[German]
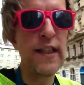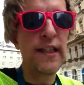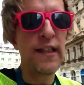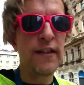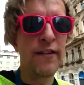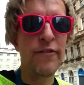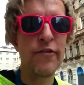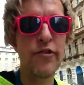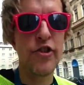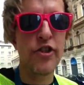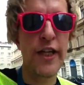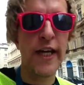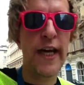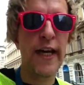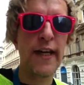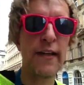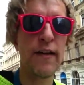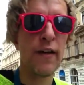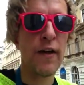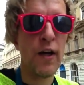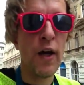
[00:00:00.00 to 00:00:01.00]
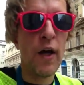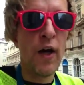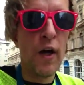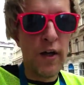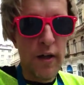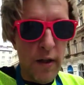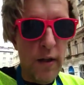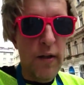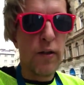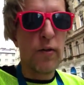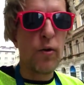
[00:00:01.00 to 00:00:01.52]
Lichtenstein,
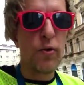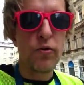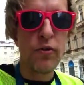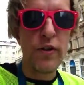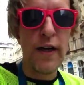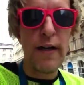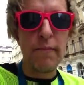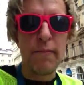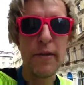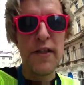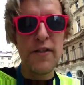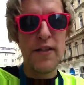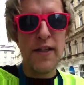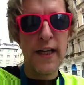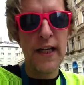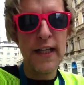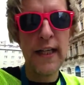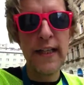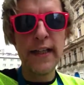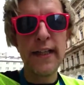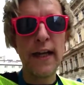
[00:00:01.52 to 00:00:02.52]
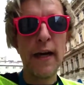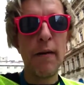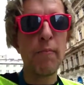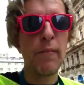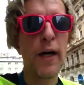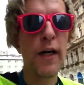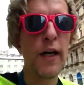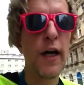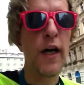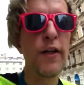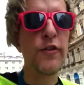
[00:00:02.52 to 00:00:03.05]
Gott habe ihn selig,
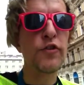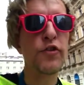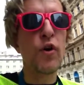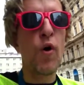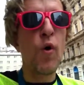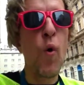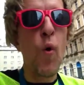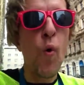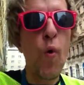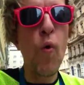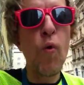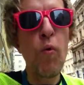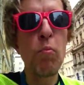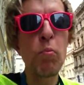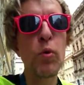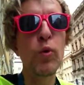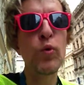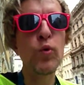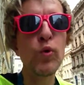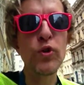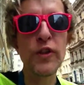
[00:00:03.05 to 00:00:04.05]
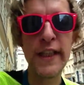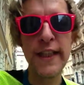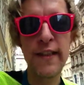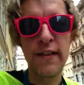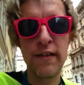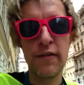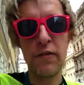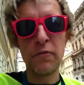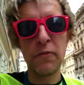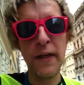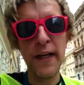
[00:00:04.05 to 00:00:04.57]
einmal als
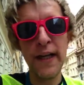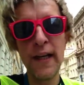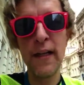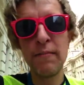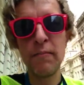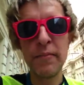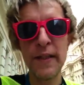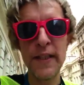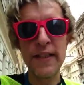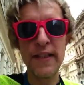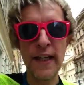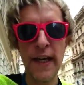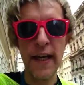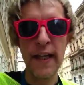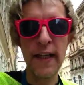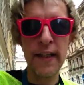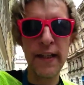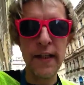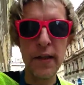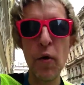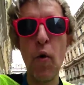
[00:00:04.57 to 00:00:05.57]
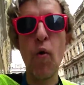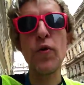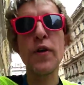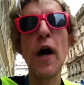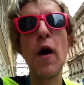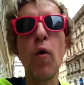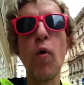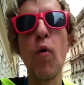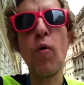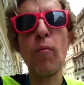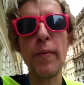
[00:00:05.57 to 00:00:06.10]
homosexuellen bezeichneten, na
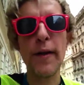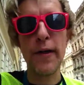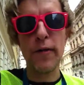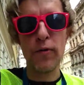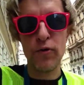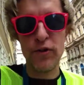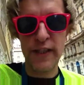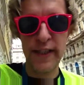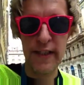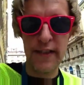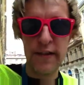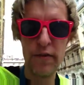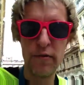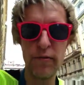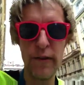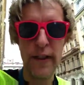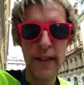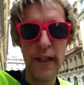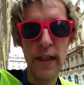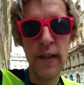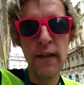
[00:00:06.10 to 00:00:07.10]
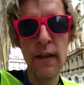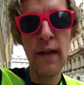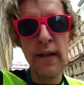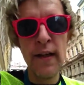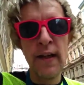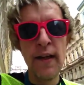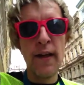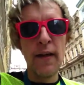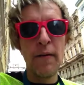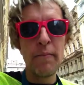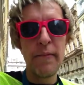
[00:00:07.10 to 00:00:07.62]
homosexuelle
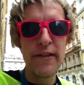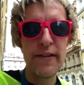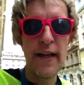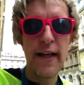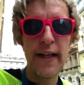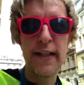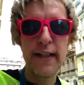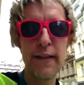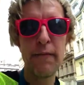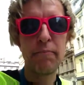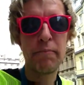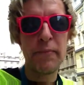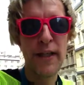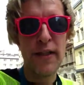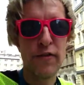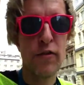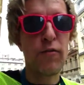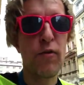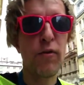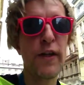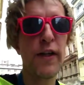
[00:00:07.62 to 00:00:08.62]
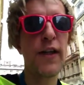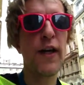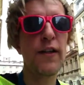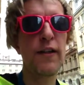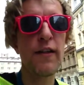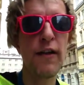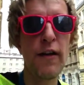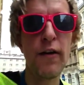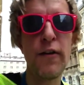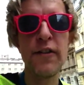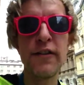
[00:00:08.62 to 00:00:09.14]
bezeichneten Personen hat
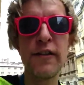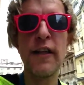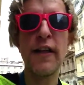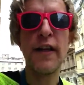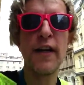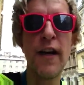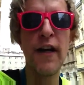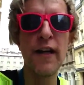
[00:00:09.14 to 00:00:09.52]
er auch seine